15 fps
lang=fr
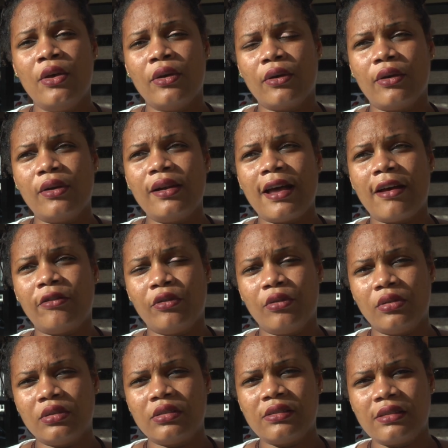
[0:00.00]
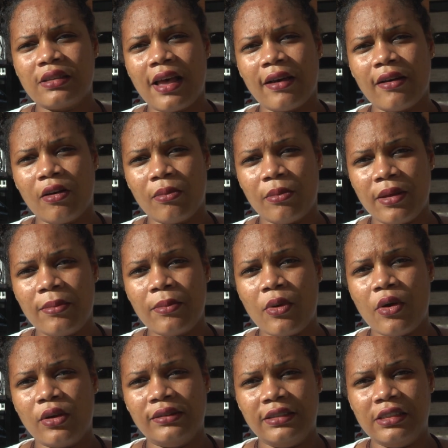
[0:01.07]
que la violence a quand même
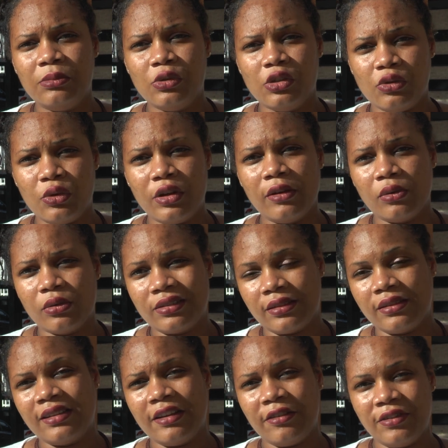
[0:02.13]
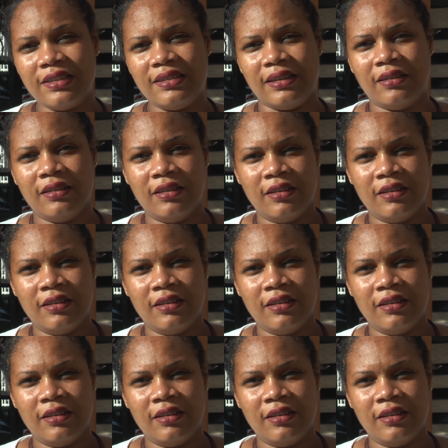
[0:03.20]
euh, diminué au sein des vidées.